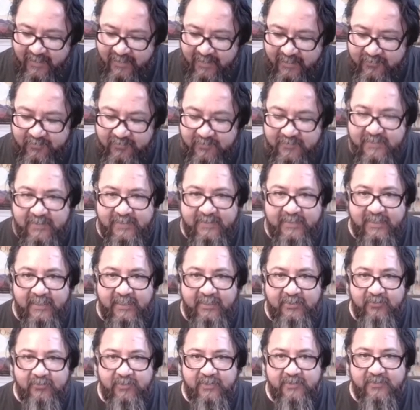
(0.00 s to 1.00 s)
Entonces,
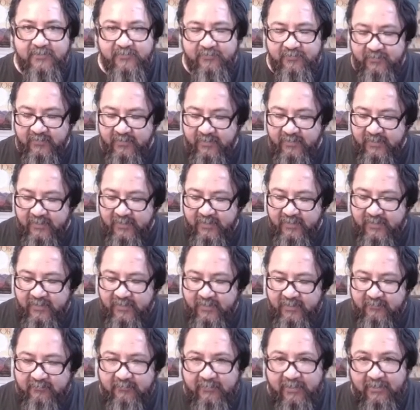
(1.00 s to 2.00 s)
teniendo eso,
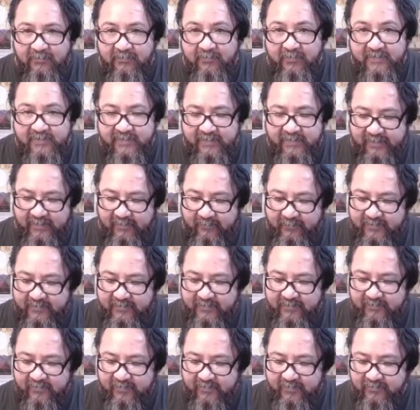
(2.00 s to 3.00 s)
vamos a hacer la parte
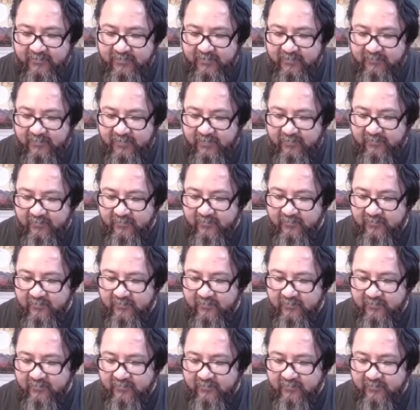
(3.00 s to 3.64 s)
de abajo también.